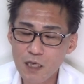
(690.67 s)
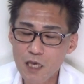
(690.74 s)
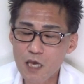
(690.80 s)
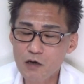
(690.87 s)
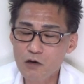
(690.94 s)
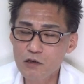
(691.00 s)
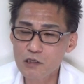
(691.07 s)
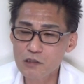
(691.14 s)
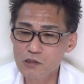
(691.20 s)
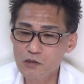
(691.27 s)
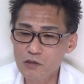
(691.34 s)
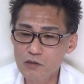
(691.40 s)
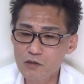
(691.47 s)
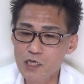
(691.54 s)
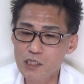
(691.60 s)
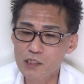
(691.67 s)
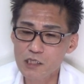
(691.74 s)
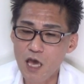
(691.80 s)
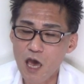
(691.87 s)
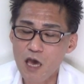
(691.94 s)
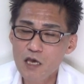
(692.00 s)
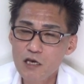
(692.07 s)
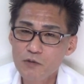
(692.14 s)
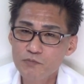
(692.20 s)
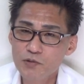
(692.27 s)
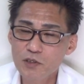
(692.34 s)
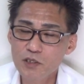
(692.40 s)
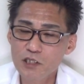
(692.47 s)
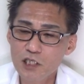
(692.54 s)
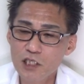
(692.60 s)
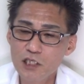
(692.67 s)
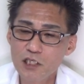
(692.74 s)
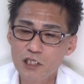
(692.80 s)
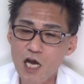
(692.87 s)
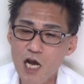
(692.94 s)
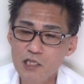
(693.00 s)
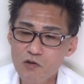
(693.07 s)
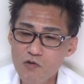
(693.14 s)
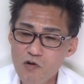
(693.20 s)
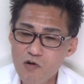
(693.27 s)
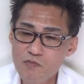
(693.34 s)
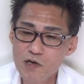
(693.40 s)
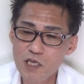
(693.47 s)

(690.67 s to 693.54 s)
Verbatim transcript: えー、この騒動はですね、プーチン打倒